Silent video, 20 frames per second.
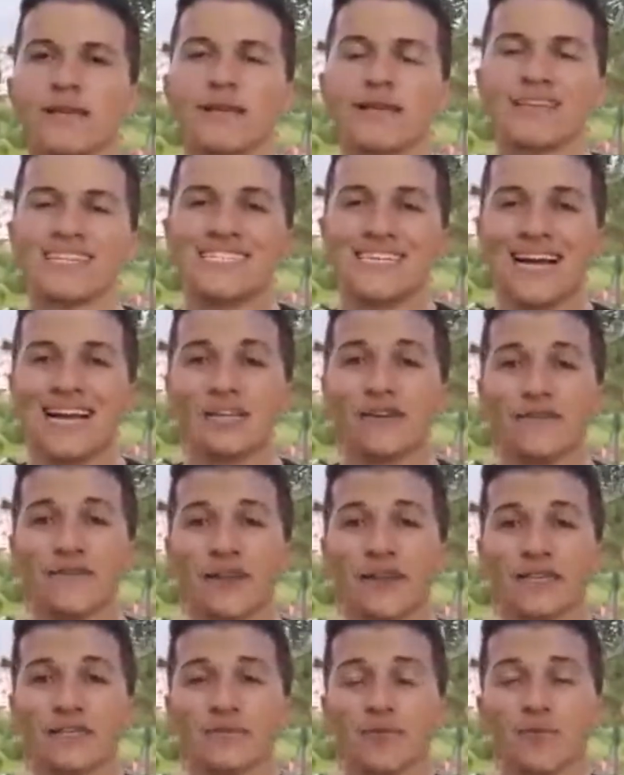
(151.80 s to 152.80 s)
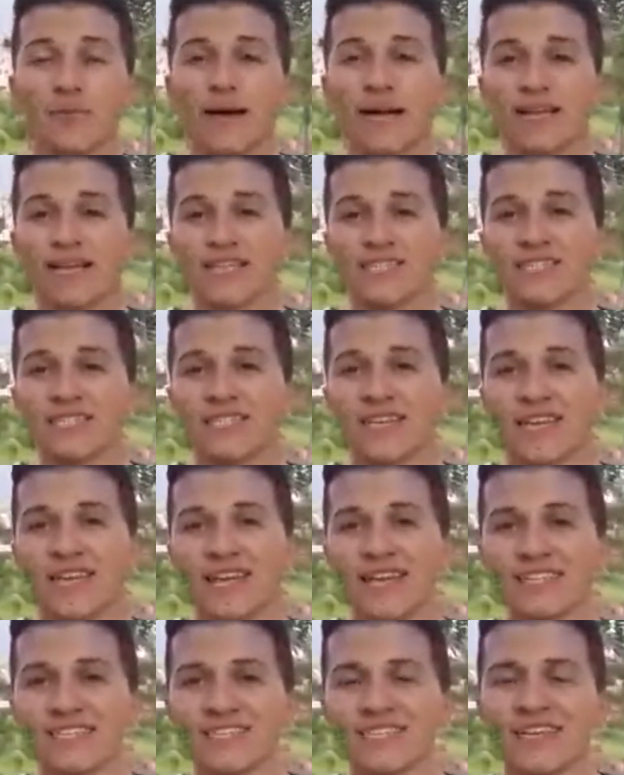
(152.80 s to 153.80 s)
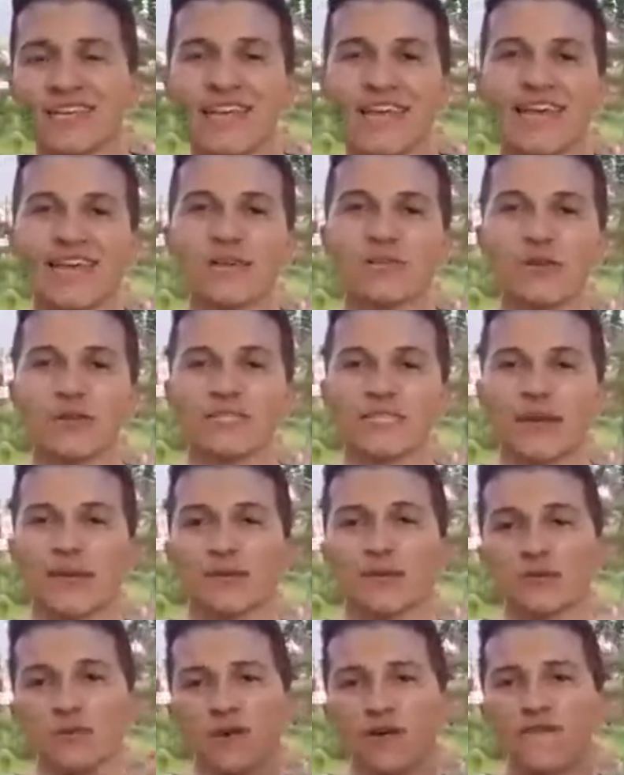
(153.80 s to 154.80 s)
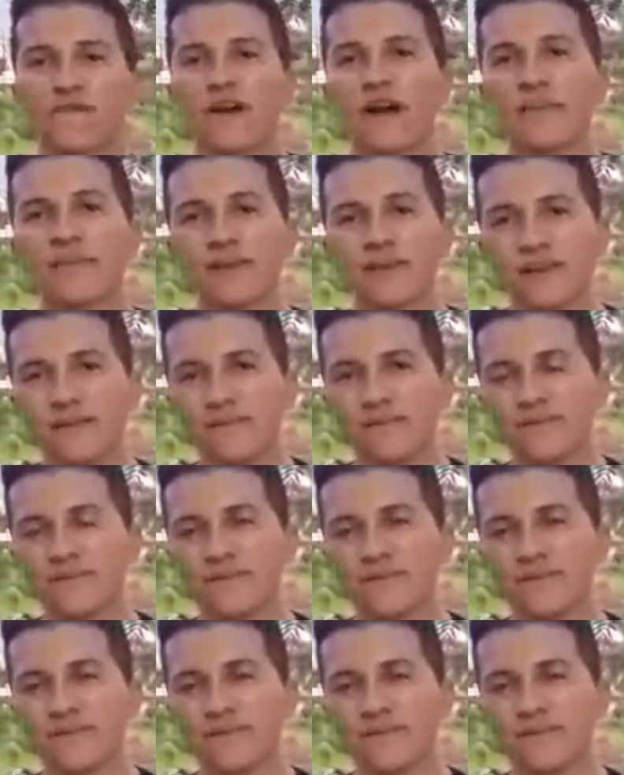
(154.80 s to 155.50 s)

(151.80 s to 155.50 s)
E já a diferença para o marketing de rede é que nós temos uma fábrica,